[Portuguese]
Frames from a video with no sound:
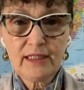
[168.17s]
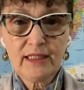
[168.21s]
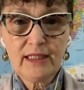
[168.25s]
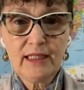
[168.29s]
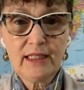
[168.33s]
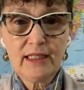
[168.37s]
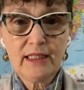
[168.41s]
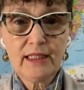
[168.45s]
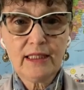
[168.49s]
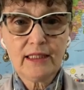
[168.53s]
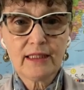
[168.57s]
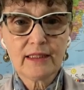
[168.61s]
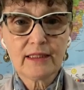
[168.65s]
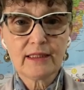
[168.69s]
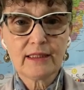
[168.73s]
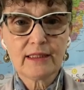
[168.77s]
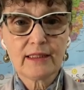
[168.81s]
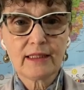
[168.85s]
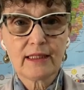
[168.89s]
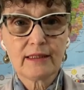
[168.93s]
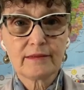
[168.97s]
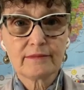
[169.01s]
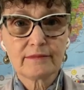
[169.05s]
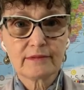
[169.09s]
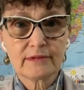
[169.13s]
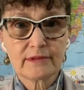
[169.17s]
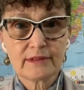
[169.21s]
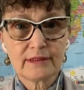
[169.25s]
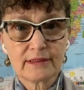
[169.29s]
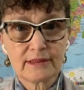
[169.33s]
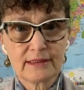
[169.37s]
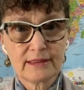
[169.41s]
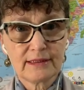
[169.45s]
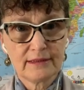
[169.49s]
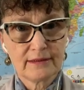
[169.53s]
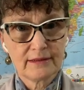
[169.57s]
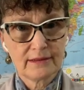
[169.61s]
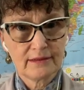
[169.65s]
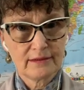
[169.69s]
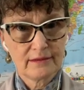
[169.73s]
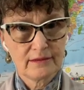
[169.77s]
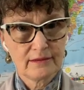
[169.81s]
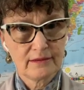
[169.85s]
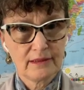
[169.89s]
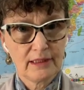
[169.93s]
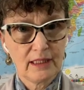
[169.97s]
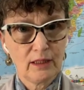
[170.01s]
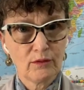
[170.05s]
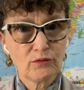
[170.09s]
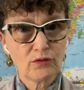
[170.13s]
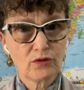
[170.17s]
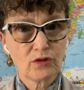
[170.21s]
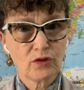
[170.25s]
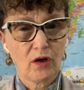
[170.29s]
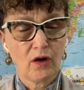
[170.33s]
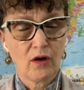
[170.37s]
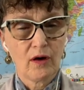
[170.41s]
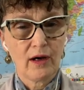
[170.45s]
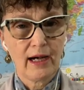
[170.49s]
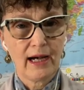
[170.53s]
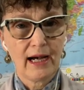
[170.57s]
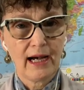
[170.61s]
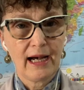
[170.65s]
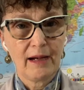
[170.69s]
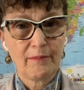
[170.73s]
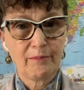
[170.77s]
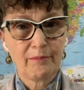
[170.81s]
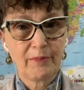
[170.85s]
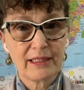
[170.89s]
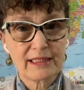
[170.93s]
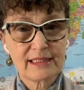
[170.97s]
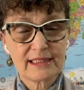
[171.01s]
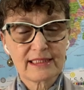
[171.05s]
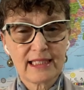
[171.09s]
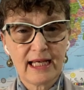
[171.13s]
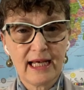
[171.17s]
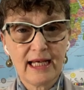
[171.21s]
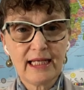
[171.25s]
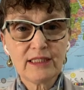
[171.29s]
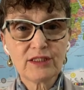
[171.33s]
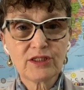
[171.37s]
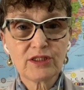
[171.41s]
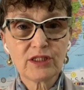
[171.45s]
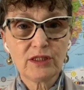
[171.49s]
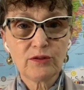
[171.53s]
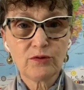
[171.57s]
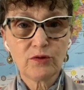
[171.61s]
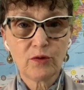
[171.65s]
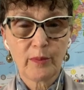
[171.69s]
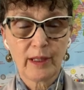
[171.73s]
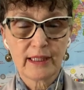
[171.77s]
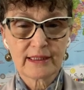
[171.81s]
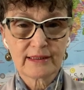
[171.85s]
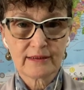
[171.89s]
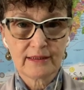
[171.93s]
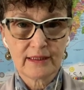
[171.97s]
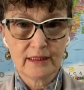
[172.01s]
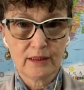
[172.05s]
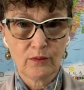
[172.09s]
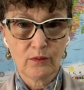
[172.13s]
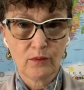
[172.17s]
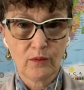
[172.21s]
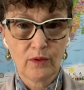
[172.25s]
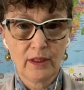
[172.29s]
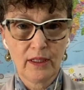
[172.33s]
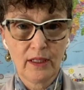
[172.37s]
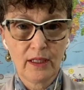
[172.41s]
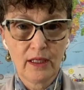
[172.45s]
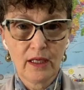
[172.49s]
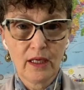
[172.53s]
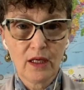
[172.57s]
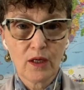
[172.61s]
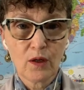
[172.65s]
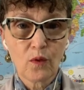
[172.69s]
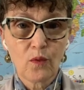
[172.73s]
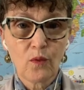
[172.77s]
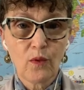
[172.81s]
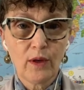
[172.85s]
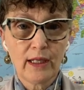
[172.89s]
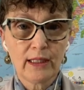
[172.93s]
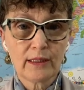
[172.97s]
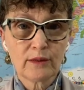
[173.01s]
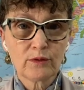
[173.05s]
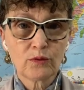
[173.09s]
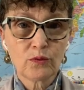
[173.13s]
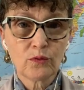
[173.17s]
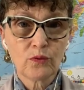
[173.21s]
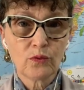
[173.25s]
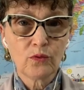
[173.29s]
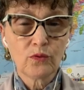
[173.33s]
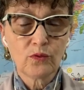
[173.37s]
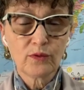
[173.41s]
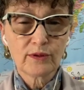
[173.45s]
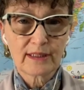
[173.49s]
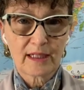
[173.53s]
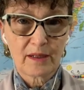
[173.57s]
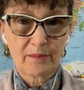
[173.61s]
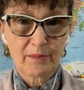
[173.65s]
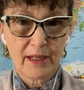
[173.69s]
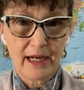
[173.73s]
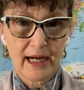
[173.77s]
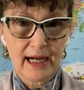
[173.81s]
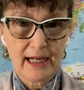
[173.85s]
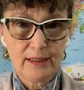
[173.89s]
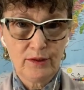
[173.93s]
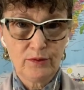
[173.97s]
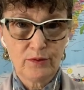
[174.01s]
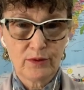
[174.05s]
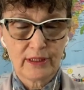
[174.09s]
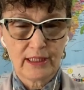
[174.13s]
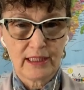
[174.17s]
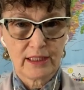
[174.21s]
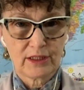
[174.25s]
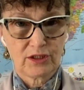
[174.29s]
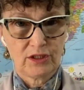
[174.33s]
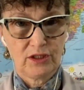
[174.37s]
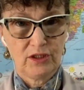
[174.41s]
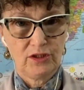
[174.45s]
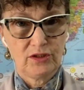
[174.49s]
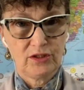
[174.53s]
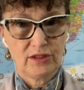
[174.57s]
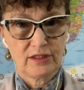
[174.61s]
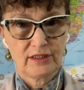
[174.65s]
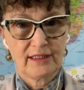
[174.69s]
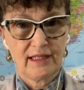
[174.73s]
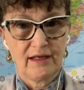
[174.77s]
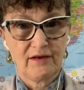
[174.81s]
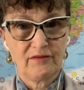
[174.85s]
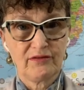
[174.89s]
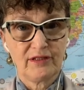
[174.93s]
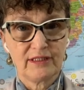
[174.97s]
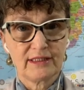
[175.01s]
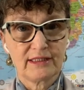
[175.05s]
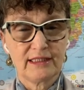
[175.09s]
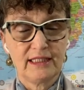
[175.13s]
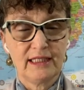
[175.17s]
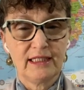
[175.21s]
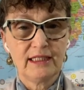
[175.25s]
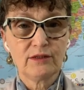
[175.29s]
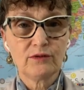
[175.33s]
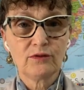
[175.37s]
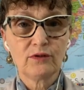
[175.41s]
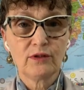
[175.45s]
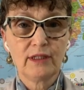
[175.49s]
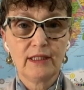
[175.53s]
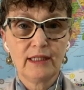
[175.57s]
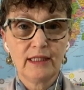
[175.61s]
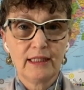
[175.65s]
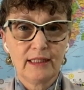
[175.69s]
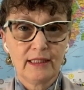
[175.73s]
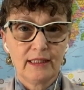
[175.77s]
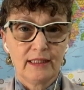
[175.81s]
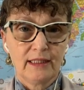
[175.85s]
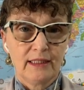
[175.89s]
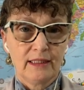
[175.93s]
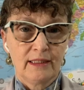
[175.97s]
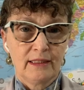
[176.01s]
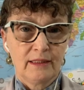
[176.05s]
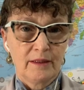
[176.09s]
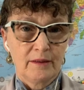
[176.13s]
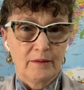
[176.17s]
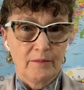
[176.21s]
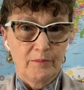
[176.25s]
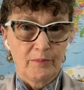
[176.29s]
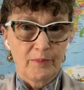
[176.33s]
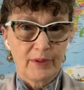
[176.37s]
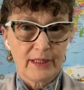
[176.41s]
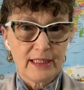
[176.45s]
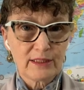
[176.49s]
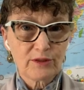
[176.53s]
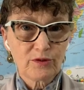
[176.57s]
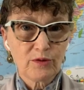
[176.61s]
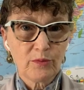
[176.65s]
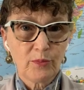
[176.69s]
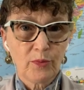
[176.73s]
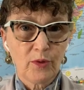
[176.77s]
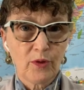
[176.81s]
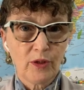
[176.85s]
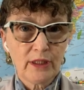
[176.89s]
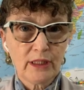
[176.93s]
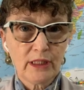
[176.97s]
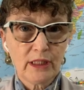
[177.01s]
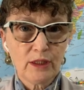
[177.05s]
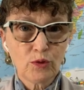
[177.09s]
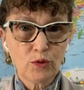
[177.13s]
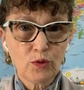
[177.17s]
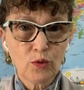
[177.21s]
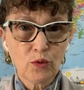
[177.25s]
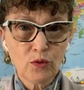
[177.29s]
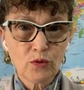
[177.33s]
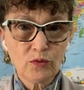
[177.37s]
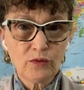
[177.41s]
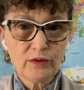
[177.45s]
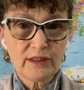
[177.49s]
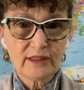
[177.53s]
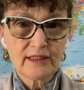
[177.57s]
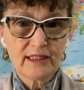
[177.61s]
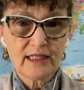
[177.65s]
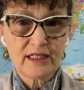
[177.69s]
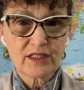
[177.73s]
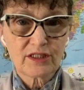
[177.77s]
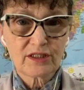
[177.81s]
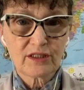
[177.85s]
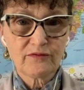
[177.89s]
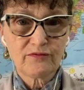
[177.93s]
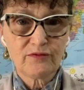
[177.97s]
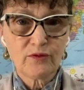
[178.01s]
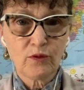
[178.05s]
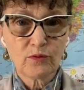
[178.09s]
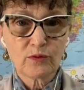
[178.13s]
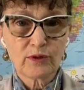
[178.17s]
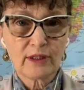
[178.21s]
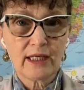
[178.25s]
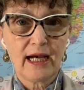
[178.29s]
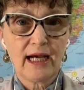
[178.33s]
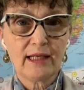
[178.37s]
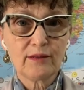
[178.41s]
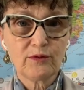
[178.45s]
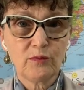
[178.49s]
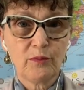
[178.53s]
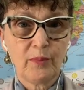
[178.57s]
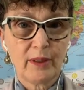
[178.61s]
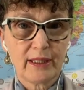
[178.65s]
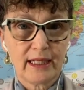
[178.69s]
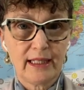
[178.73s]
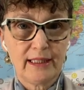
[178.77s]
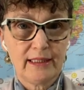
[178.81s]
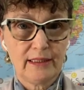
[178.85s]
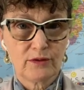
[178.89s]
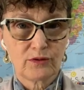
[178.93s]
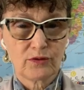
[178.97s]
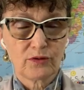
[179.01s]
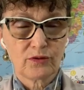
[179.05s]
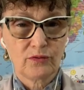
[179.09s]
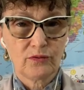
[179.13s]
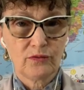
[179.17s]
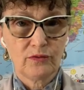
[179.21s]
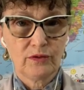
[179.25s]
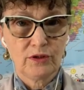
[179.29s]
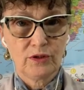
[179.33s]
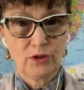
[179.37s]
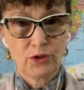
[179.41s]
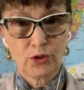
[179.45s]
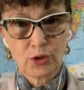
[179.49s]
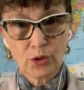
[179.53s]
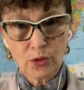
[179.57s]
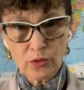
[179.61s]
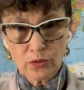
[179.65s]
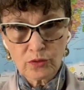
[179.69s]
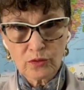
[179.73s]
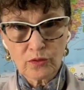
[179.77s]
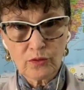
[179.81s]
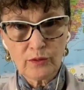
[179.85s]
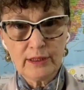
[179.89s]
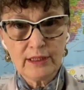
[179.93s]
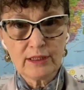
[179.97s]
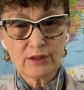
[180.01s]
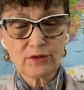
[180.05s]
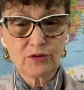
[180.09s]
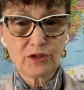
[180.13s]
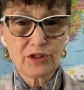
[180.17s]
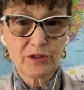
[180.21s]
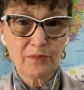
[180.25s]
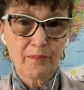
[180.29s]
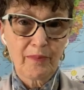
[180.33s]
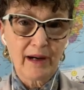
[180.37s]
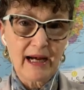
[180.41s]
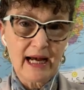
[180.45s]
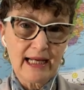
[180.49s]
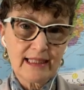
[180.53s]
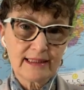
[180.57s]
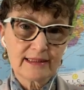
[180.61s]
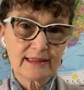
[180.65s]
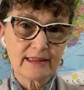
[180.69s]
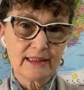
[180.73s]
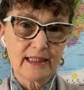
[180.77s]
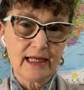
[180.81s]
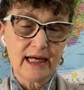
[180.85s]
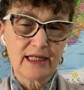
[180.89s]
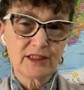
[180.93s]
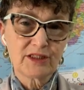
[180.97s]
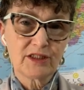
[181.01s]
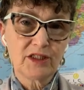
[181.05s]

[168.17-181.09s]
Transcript: que uh, não só a passagem do bastão quanto o trabalho que a gente está fazendo pressupõe que tudo esteja voltado para isso. Junto com isso, de base, a